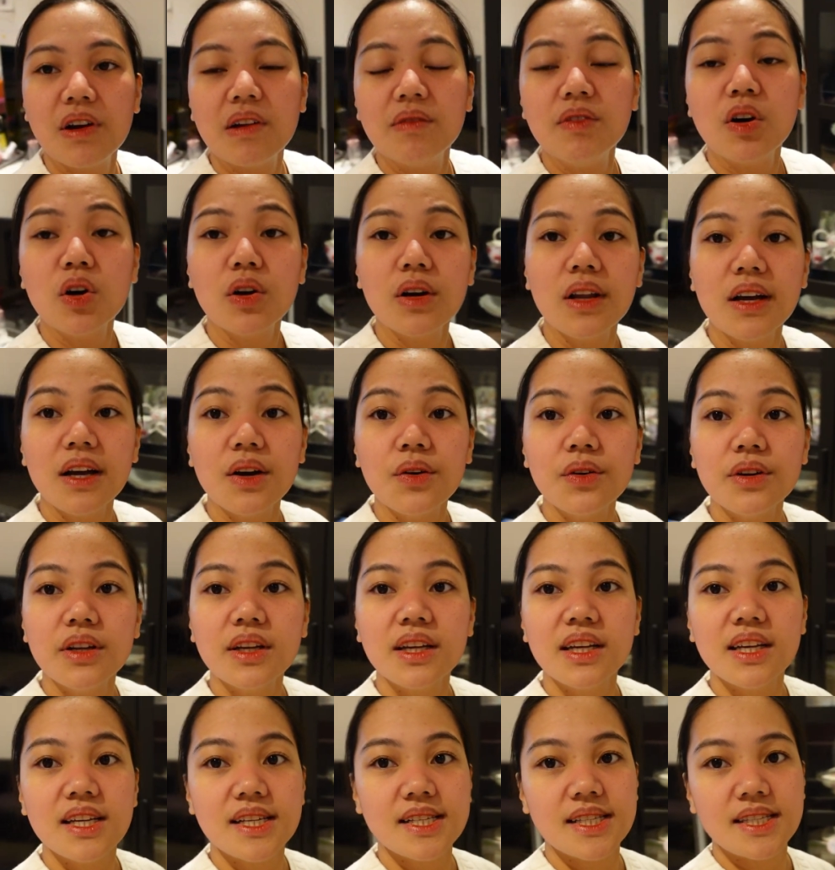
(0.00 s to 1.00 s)
5 o'clock ako
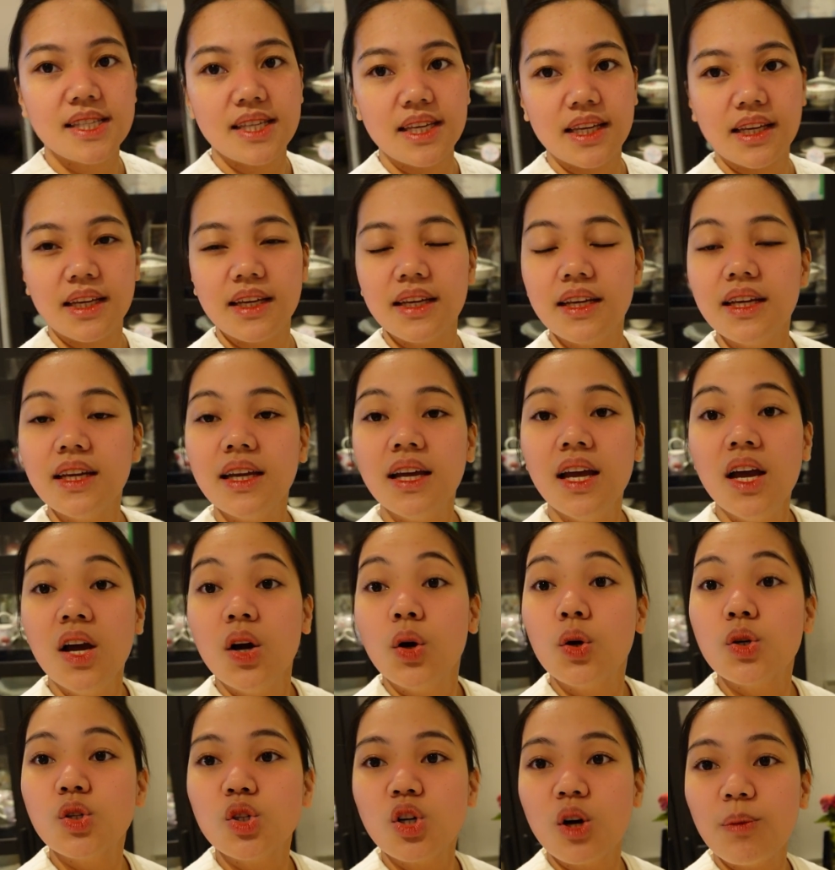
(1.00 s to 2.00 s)
nagising.
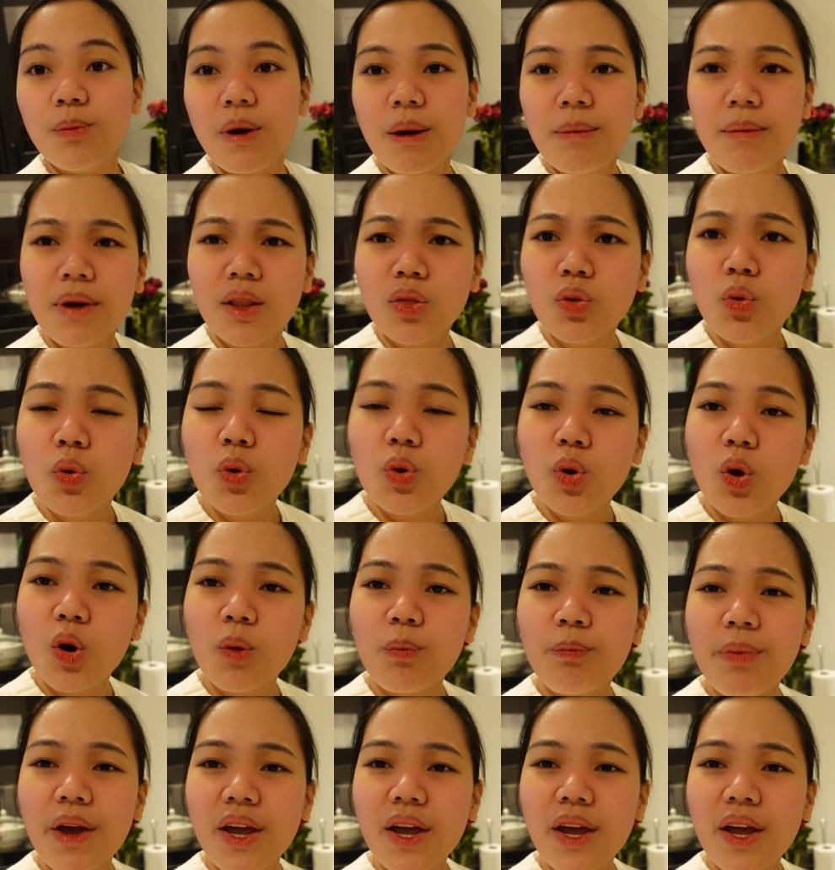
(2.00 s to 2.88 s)
Gusto ko pang matulog,